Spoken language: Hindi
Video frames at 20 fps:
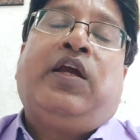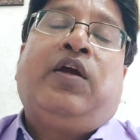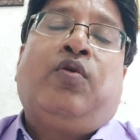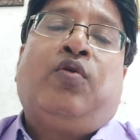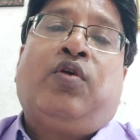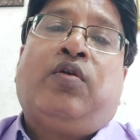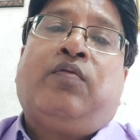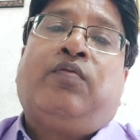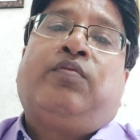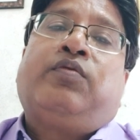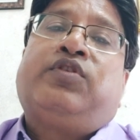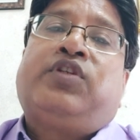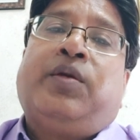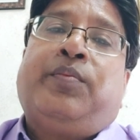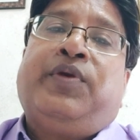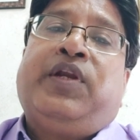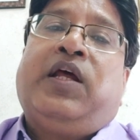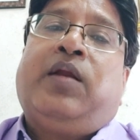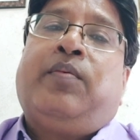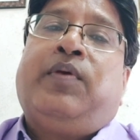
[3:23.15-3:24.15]
और
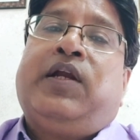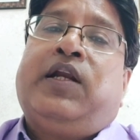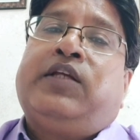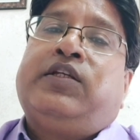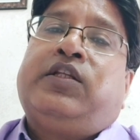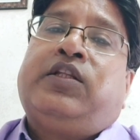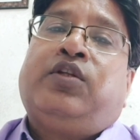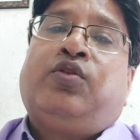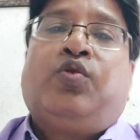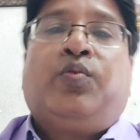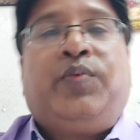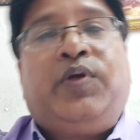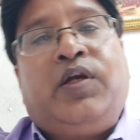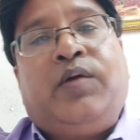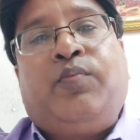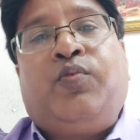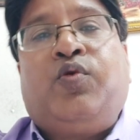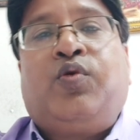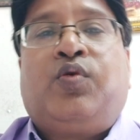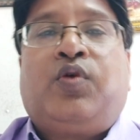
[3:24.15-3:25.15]
सेमिनार में आना चाहते हैं तो भी
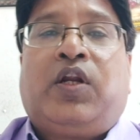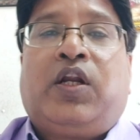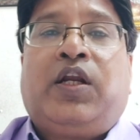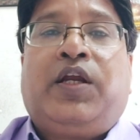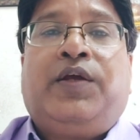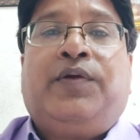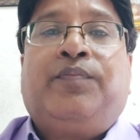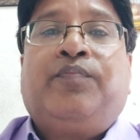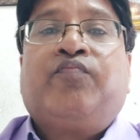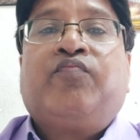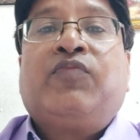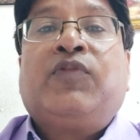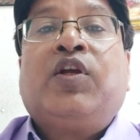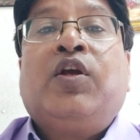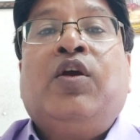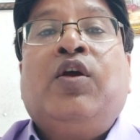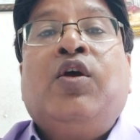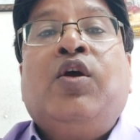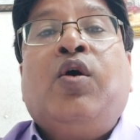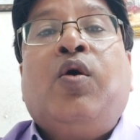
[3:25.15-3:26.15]
हम लोग कर रहे
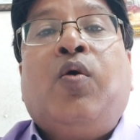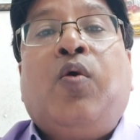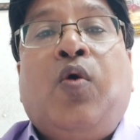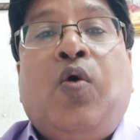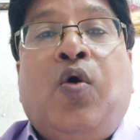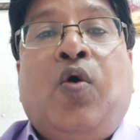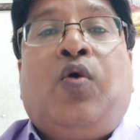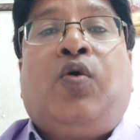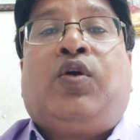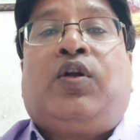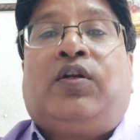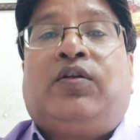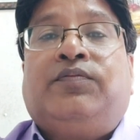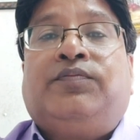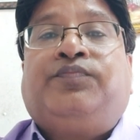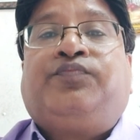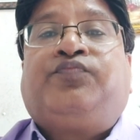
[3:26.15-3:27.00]
हैं और